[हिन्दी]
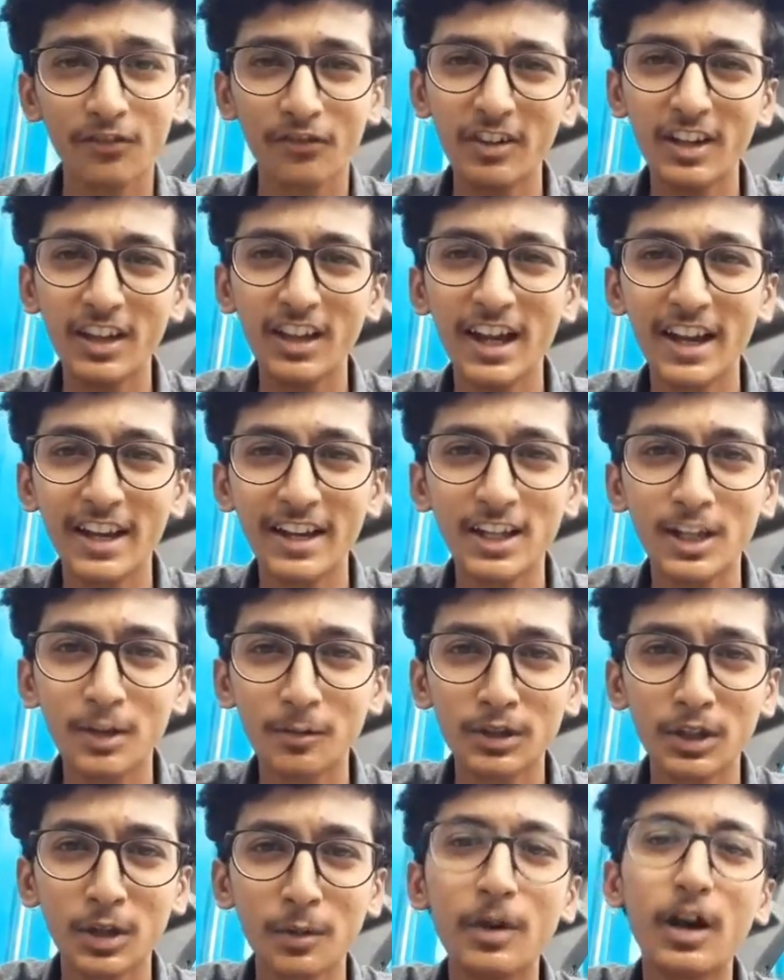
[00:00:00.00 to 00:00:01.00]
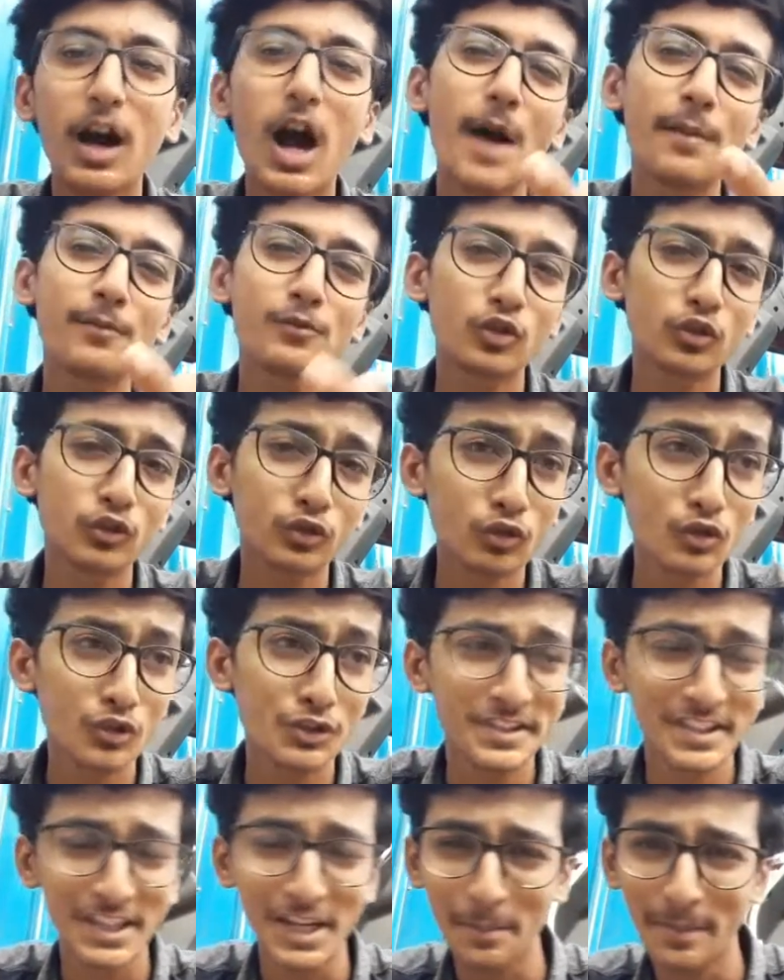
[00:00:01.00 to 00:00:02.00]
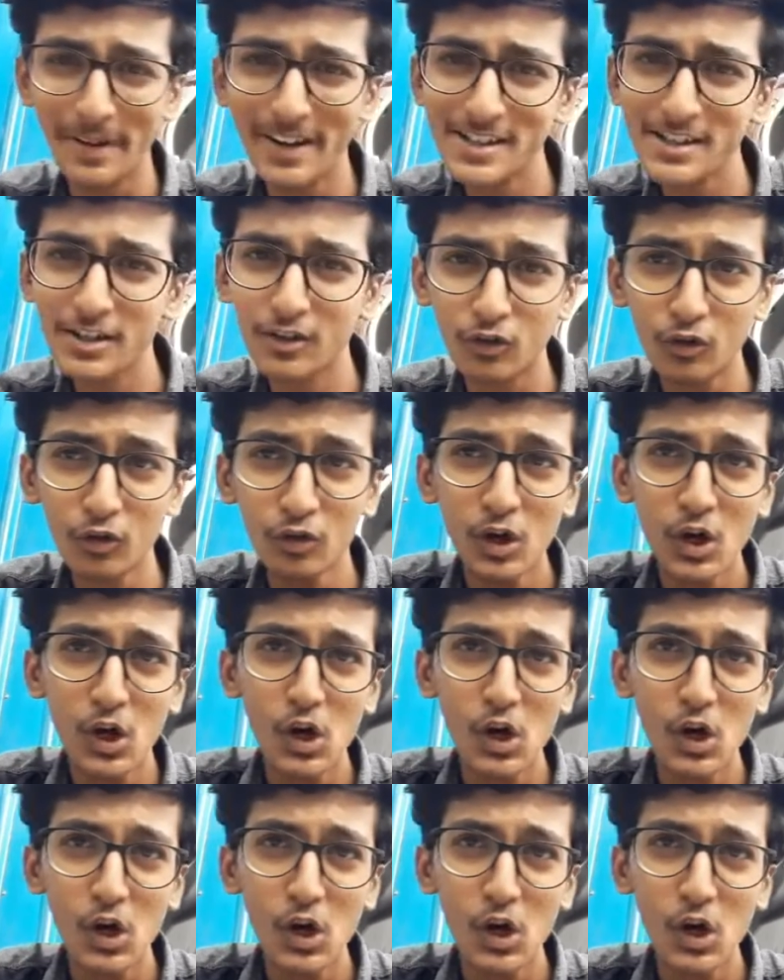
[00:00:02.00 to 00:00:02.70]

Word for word: फील्ड आने के लिए मतलब अब जो कुछ सिनेमेटिक देखो